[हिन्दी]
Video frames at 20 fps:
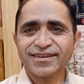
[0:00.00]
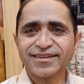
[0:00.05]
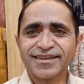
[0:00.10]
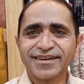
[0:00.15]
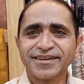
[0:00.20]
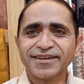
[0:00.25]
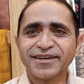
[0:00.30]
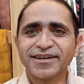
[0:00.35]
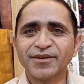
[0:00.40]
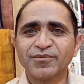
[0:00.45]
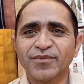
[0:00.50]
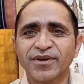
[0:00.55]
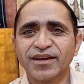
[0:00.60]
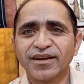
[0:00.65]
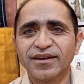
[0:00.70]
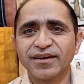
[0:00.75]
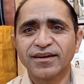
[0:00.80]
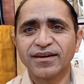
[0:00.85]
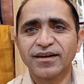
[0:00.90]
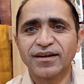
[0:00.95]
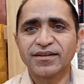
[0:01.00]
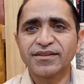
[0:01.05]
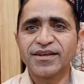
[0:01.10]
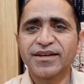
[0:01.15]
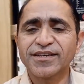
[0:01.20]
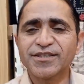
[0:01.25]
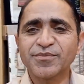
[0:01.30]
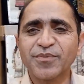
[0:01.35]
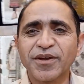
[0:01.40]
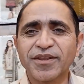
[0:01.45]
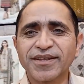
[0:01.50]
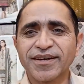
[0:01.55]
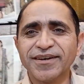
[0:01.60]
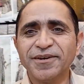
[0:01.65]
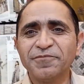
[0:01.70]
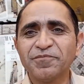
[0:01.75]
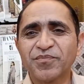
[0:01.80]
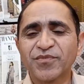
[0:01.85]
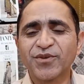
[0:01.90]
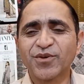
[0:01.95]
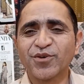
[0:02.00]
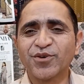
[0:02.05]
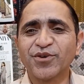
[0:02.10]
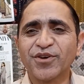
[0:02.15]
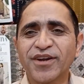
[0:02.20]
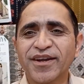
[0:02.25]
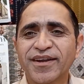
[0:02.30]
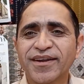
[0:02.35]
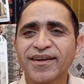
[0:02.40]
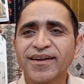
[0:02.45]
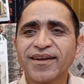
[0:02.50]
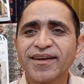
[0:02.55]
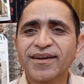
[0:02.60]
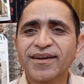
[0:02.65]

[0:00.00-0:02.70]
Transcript: देखा कि मैं हादियास पे था उन्होंने